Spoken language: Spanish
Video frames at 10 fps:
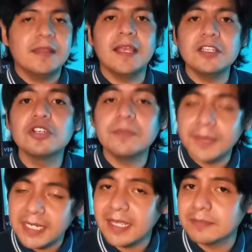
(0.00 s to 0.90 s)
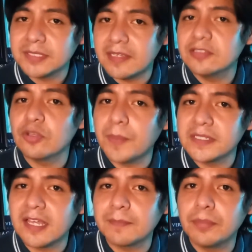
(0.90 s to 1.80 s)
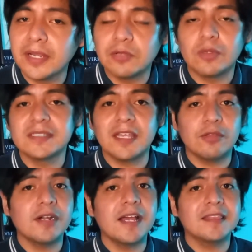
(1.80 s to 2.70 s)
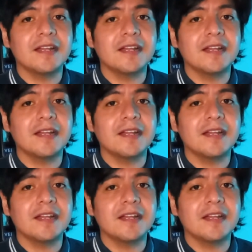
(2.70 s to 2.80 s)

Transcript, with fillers: De hecho, Miriam se hizo pasar por encuestadora,